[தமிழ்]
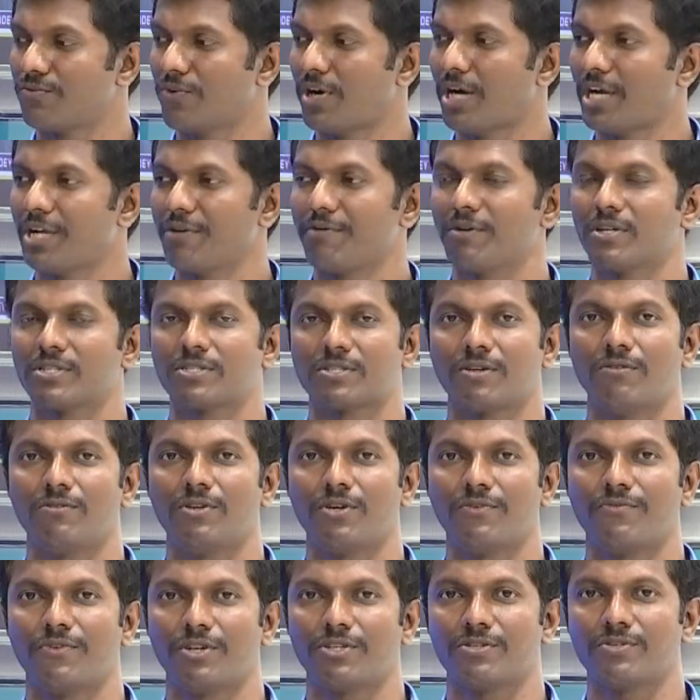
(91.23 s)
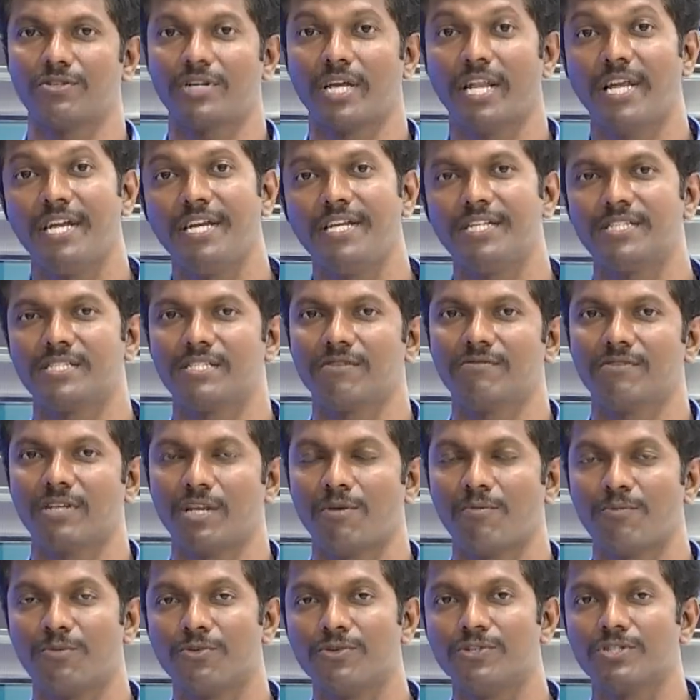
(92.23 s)
ஃபார்ட்டி வாட்ஸ் சவுண்ட் எஃபெக்ட்டும் எல்இடி
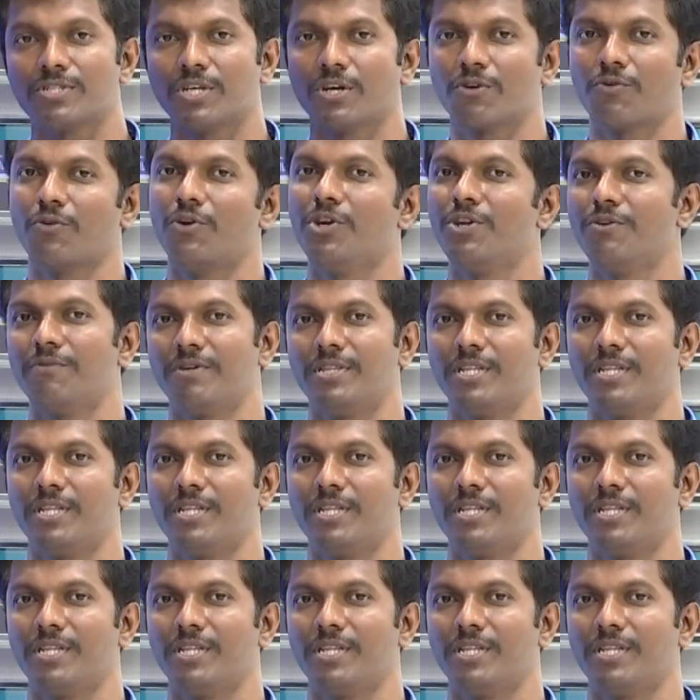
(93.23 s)
சிவிலே புதுசாக கொண்டு